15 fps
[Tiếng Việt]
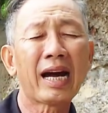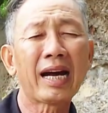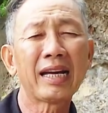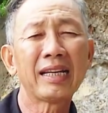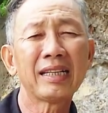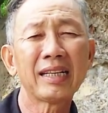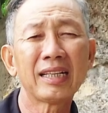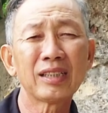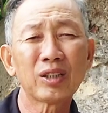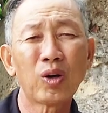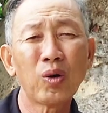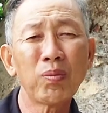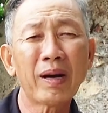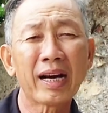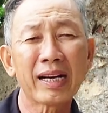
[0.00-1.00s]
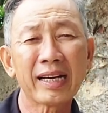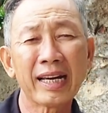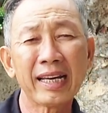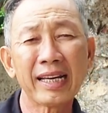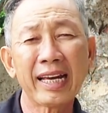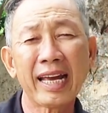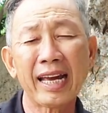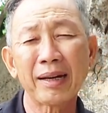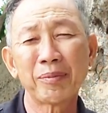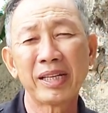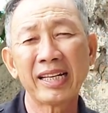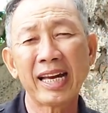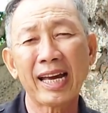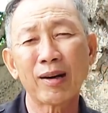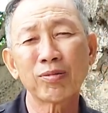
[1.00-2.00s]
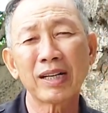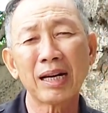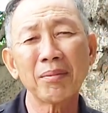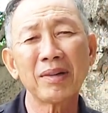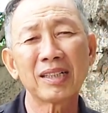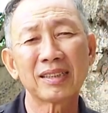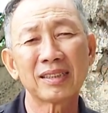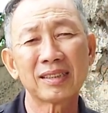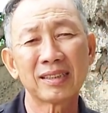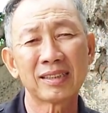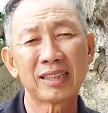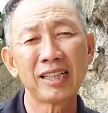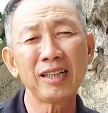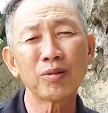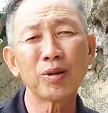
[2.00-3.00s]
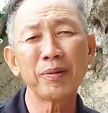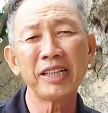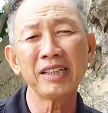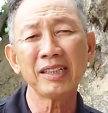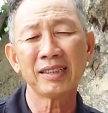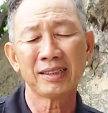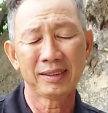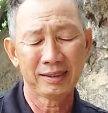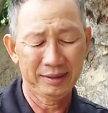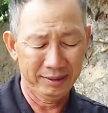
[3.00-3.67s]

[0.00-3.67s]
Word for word: tại ngay chỗ mà ngay hang miệng hang rắn mà chị không có biết